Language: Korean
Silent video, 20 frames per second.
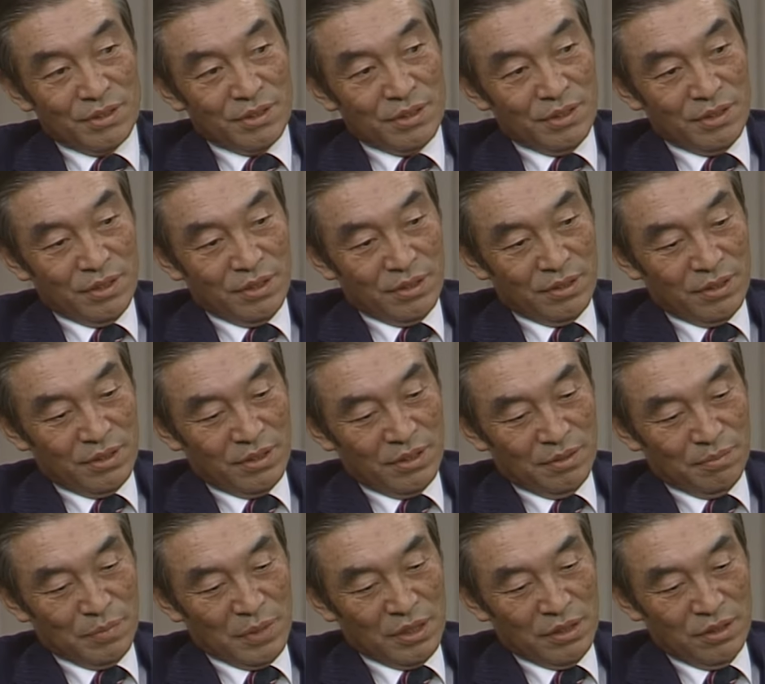그래서
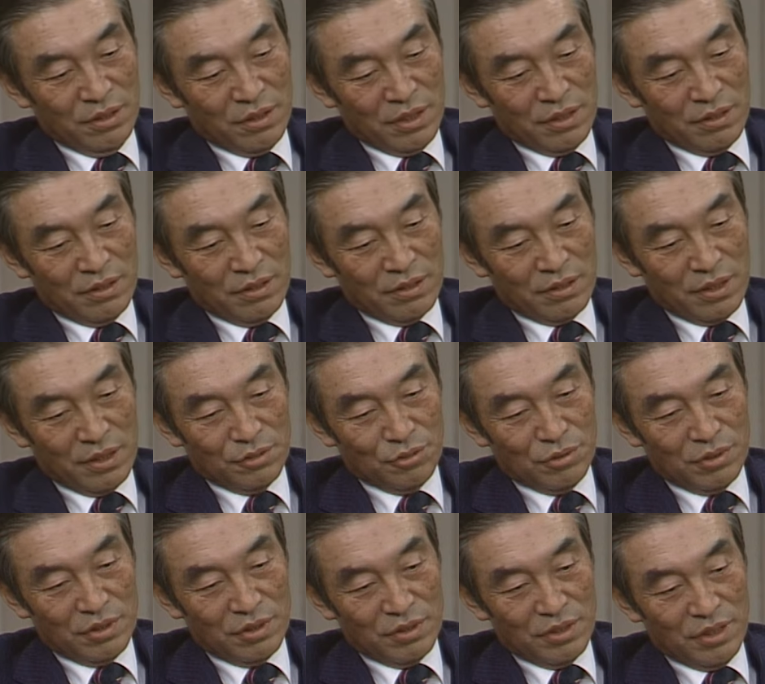그만 열아덟 살
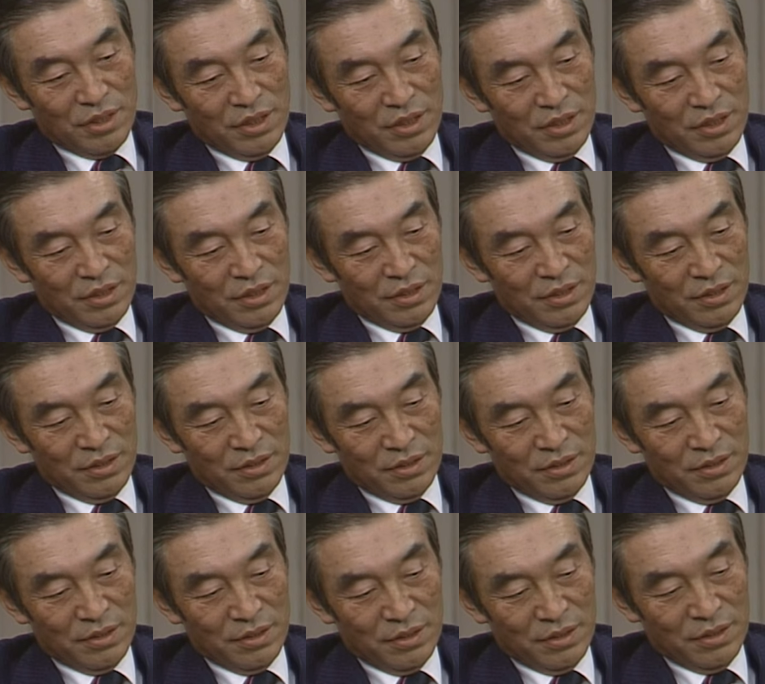되던 때에
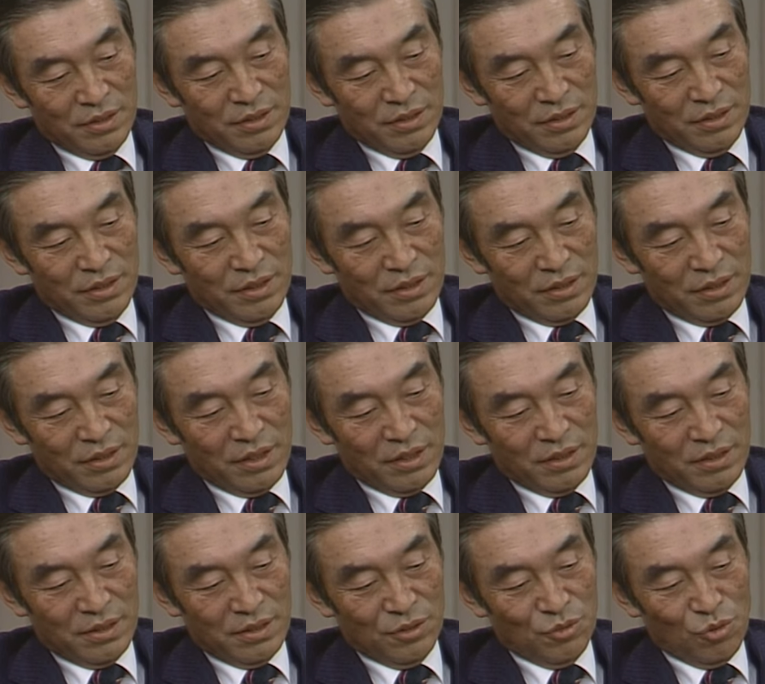제가
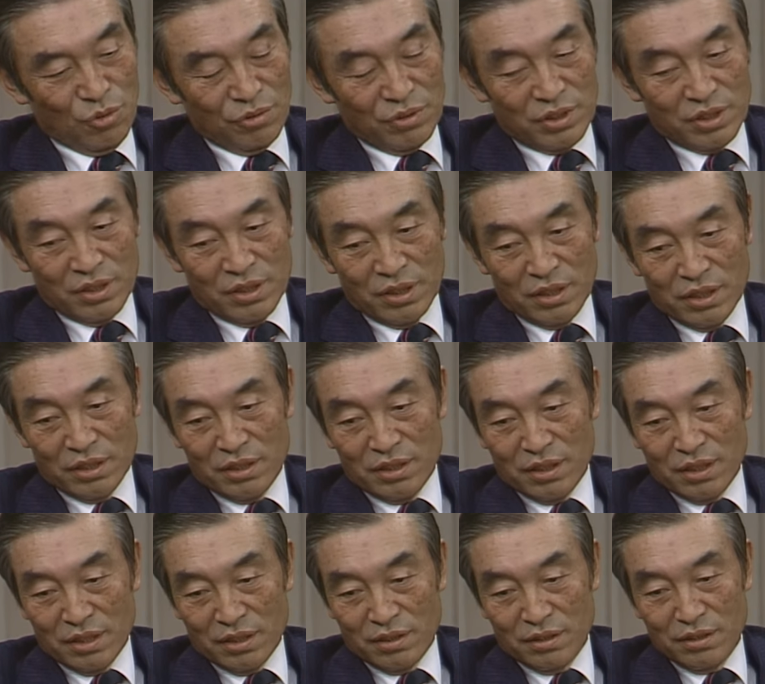딱 그
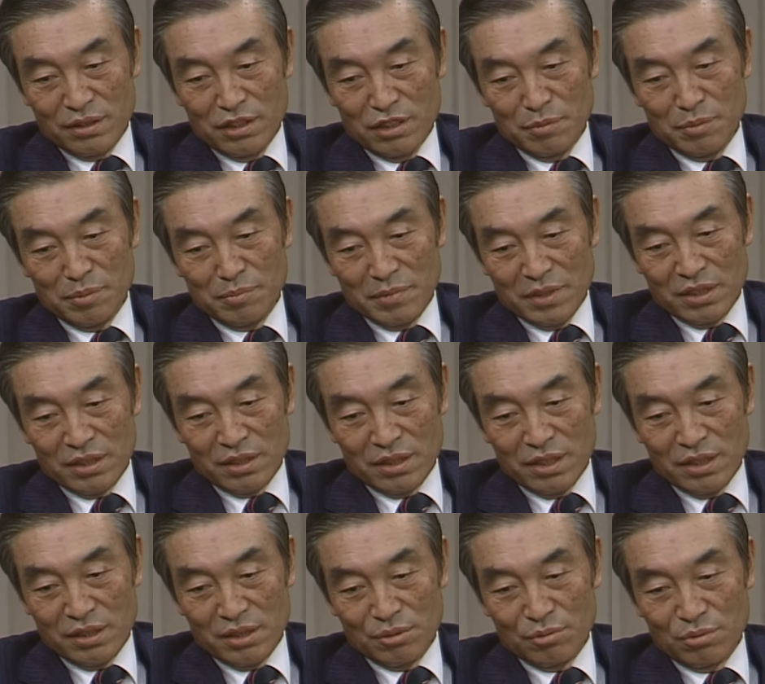용정까지 가는 여비만
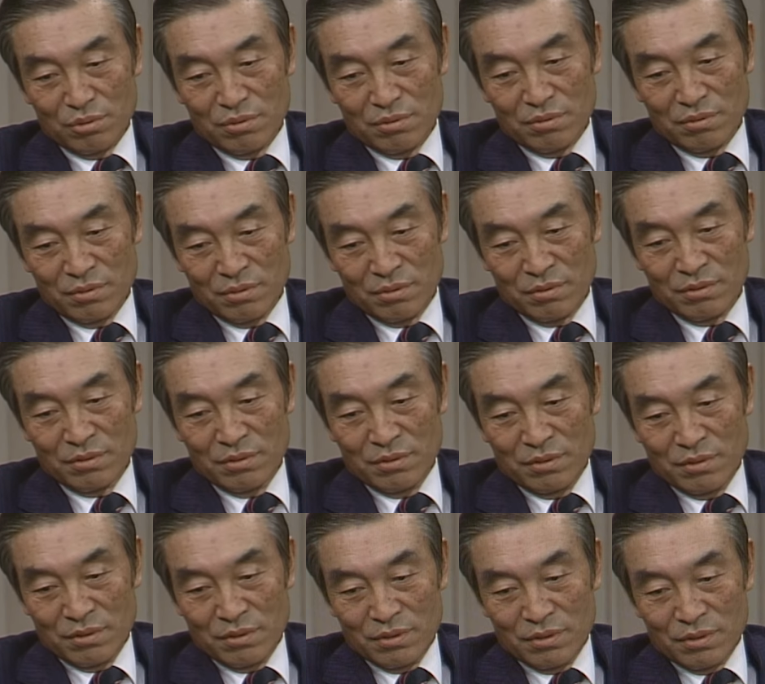가지고
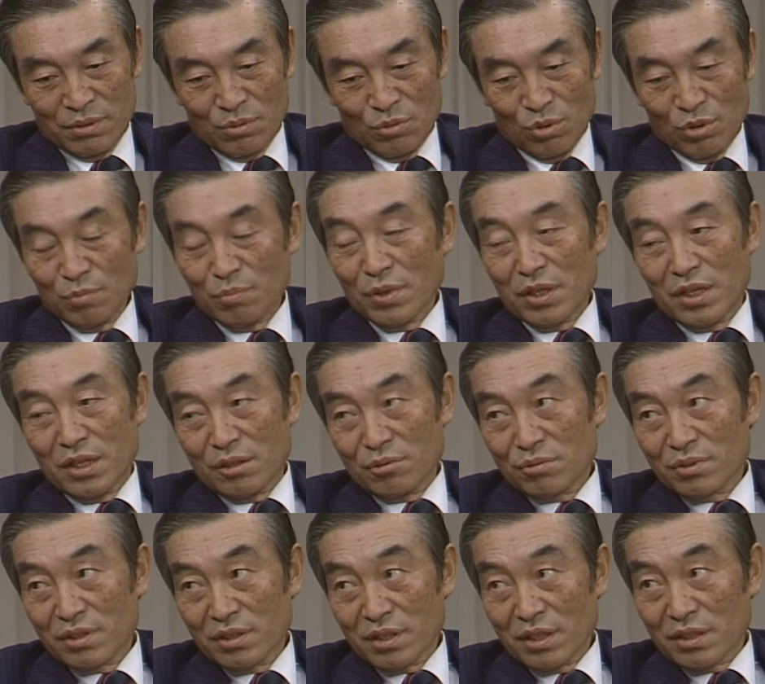
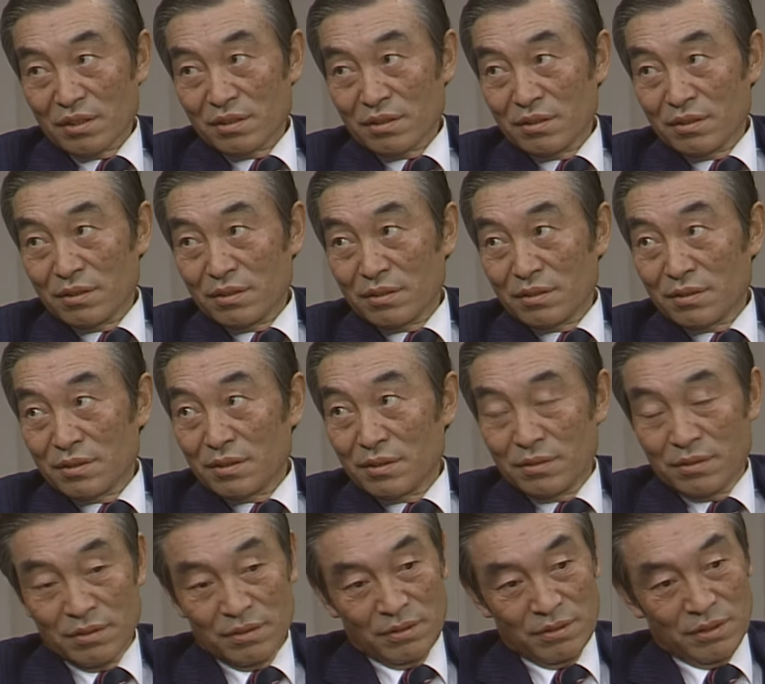공부하려고 들어가서 네.
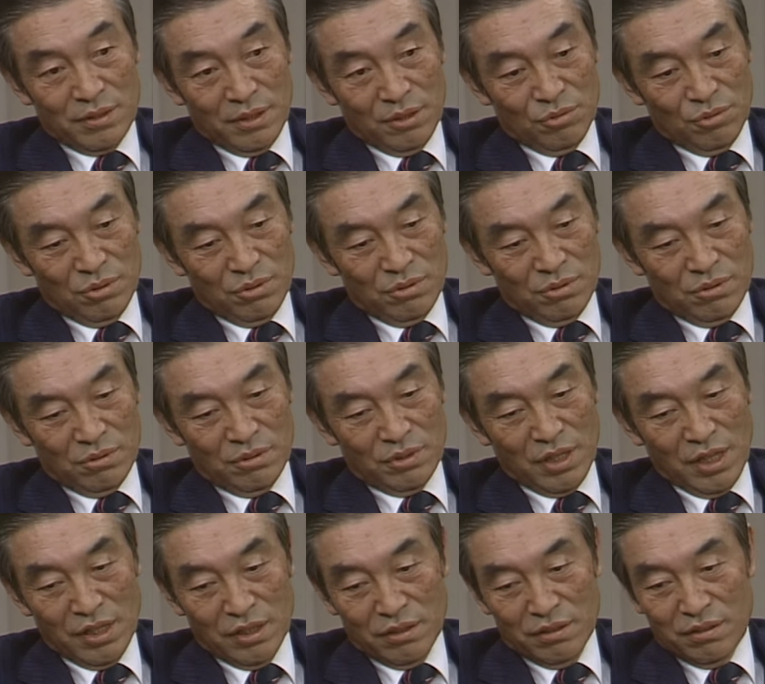있다 또
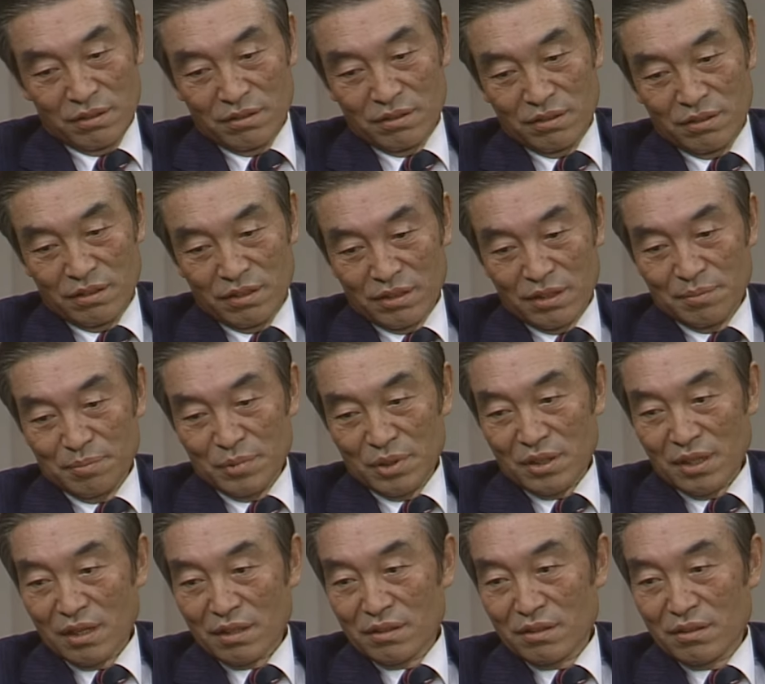나이 들었으니까
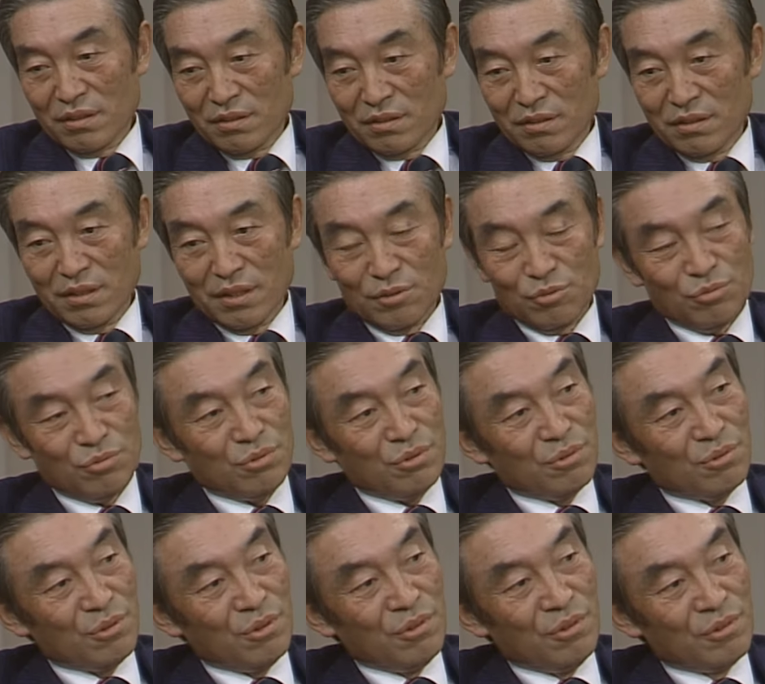뭐 다른 데는 들어갈 수도
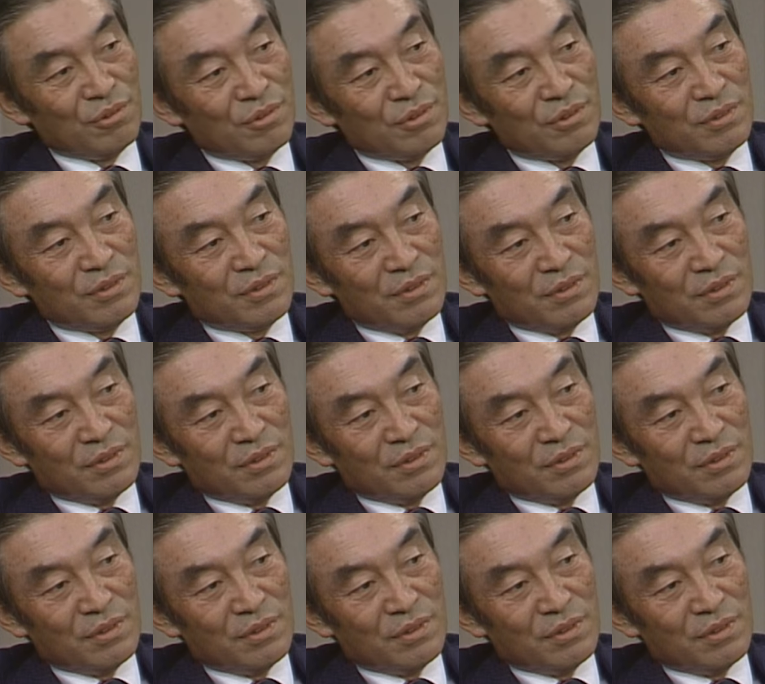없고. 네.